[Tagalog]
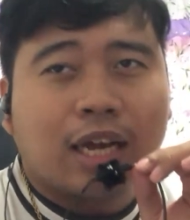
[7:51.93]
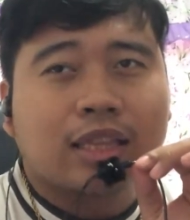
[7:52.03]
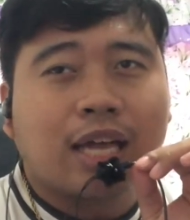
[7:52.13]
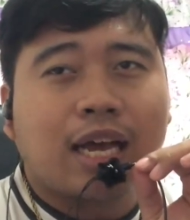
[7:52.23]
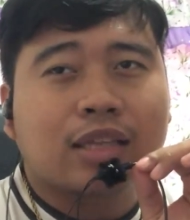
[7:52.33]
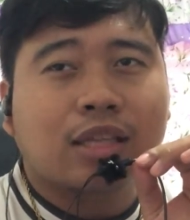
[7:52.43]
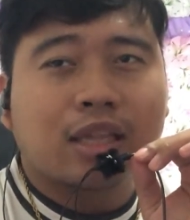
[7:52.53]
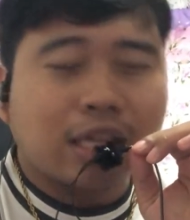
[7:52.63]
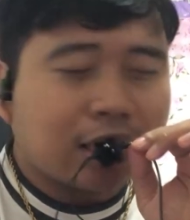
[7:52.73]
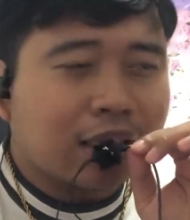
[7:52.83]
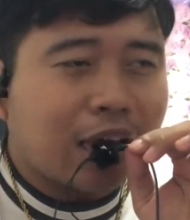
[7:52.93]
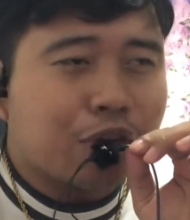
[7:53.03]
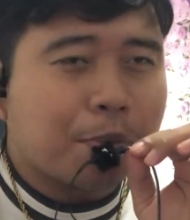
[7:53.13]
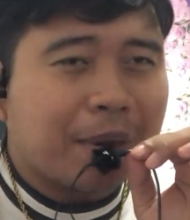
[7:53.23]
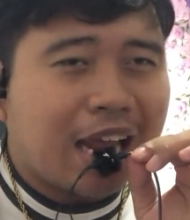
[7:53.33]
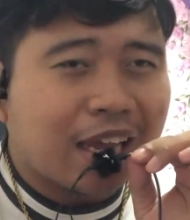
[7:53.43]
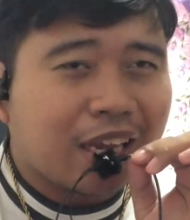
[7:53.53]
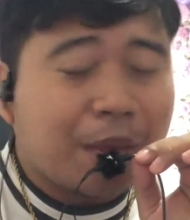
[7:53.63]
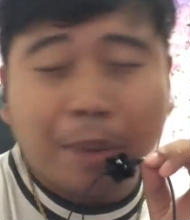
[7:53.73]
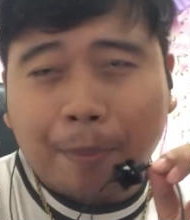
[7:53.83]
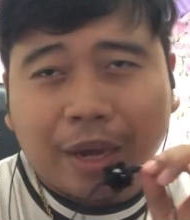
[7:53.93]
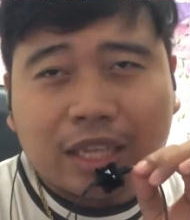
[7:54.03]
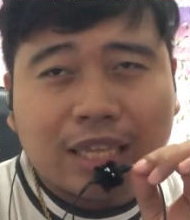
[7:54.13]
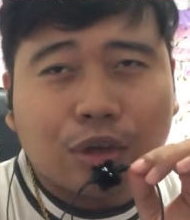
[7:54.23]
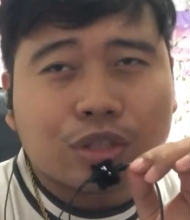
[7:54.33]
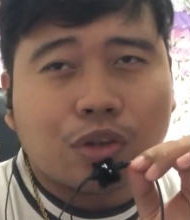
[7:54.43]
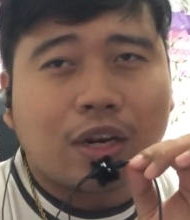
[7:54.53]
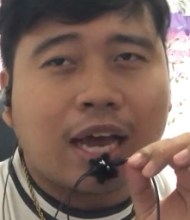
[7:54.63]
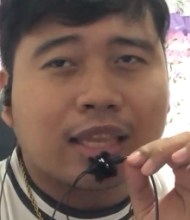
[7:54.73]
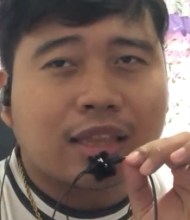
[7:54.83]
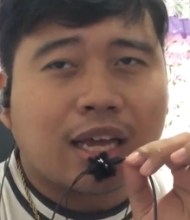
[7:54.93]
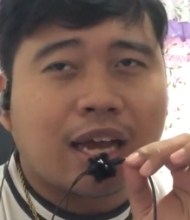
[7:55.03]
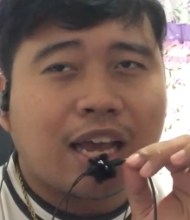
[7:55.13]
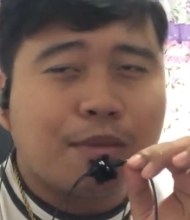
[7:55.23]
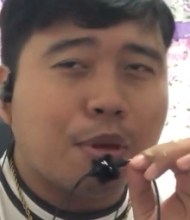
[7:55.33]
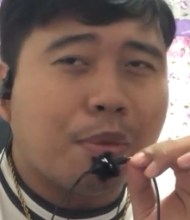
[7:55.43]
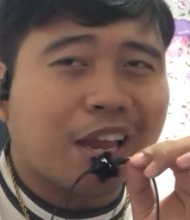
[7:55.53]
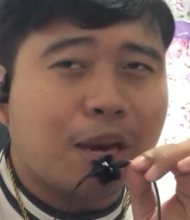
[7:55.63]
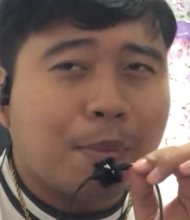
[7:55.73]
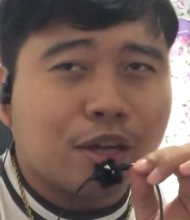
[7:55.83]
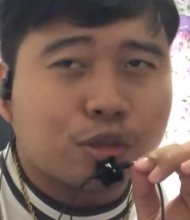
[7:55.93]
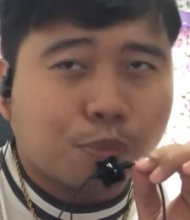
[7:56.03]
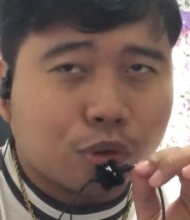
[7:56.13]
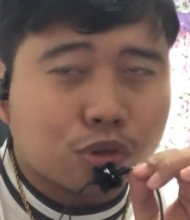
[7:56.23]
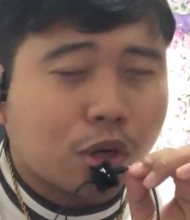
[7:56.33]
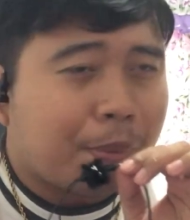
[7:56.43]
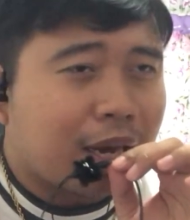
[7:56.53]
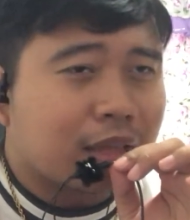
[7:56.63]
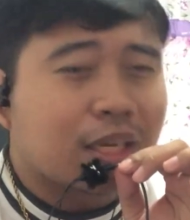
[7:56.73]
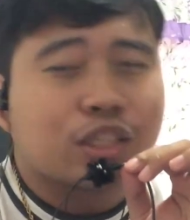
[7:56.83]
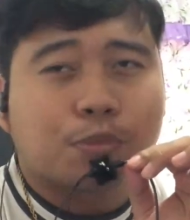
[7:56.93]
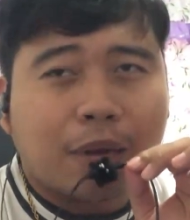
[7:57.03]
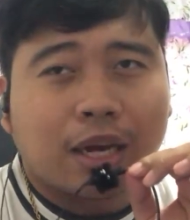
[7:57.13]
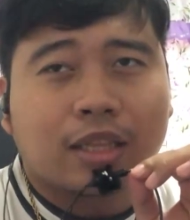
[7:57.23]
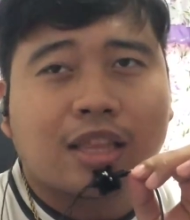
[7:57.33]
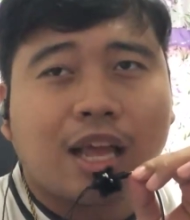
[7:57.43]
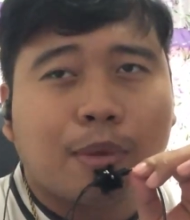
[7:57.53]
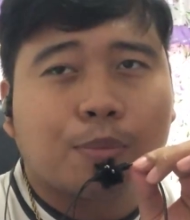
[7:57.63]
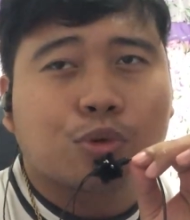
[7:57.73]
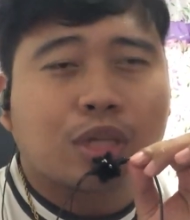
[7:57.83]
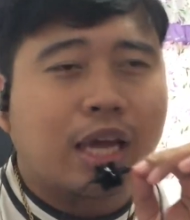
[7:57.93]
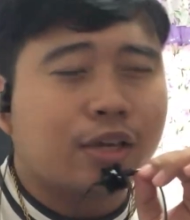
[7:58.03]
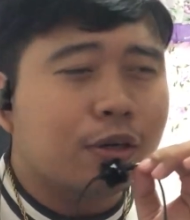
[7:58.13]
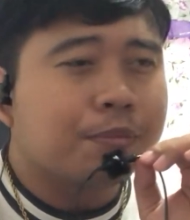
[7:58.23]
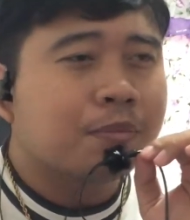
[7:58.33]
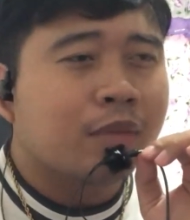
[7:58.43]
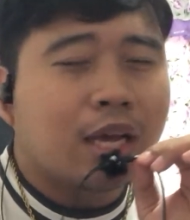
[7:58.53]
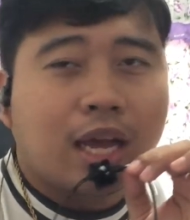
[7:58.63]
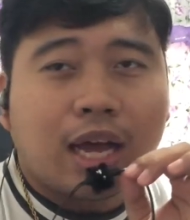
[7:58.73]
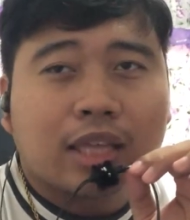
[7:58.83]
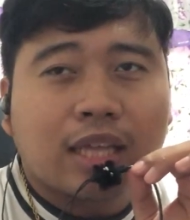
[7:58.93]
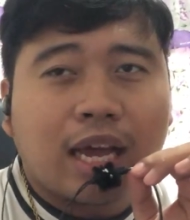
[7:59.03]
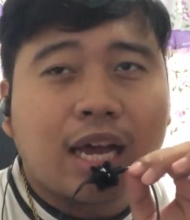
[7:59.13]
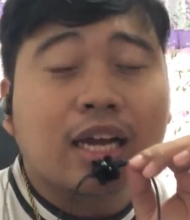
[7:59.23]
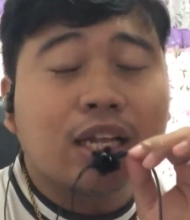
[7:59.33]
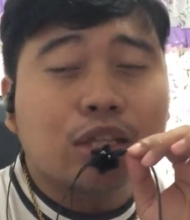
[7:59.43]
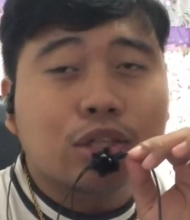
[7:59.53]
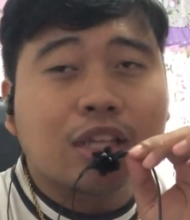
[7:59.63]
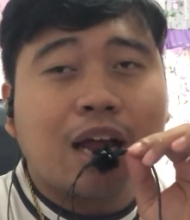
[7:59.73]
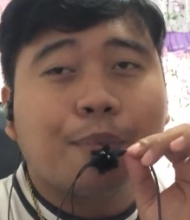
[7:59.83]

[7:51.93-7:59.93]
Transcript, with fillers: at uh, tatandaan nyo palagi na ipapakita ko sa inyo lahat ng uh, ibibigay ng mga sponsor para transparent lamang po tayo at uh, hanggang dito na